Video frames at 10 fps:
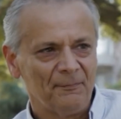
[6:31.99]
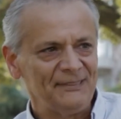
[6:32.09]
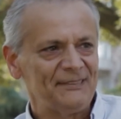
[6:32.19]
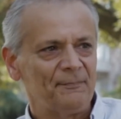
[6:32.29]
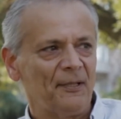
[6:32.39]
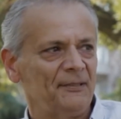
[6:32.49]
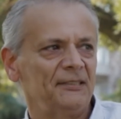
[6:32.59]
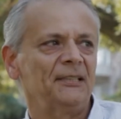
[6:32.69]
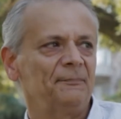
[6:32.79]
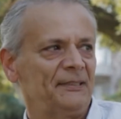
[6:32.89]

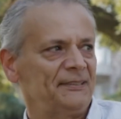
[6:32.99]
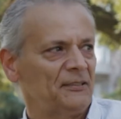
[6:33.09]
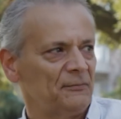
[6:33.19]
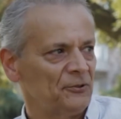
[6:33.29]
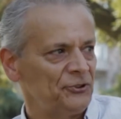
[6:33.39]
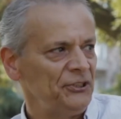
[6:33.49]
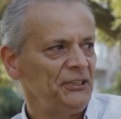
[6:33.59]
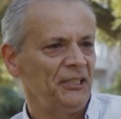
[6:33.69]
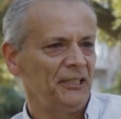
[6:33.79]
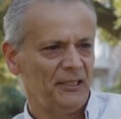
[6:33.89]
principalmente en países como
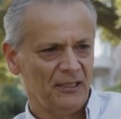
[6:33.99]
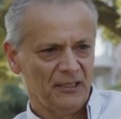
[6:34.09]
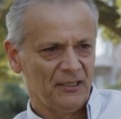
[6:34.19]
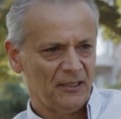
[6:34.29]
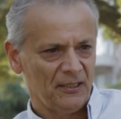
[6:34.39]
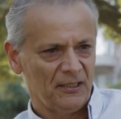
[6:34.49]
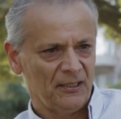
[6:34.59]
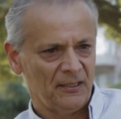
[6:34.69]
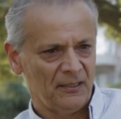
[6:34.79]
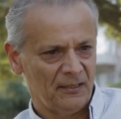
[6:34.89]
Chile, ah,
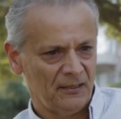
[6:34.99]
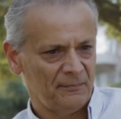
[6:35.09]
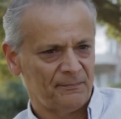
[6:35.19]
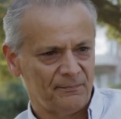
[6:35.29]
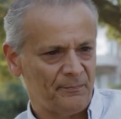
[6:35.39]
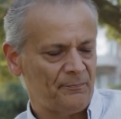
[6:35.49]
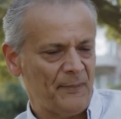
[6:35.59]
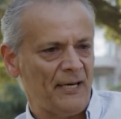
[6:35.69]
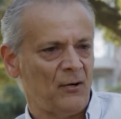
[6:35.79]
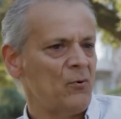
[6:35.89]
eh,
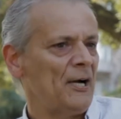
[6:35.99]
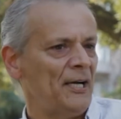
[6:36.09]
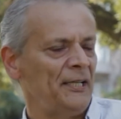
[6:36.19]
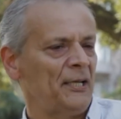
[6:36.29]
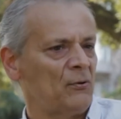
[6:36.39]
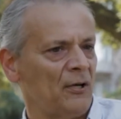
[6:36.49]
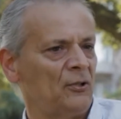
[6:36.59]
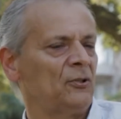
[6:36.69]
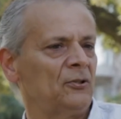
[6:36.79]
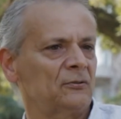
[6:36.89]
Paraguay,
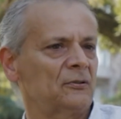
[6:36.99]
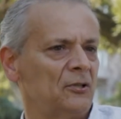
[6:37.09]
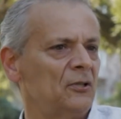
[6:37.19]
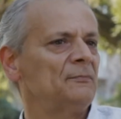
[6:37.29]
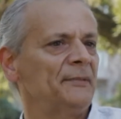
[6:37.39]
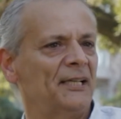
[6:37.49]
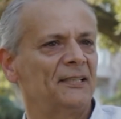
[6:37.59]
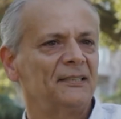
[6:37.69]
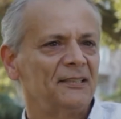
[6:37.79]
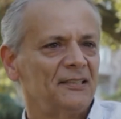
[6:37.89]
Ecuador, Colombia.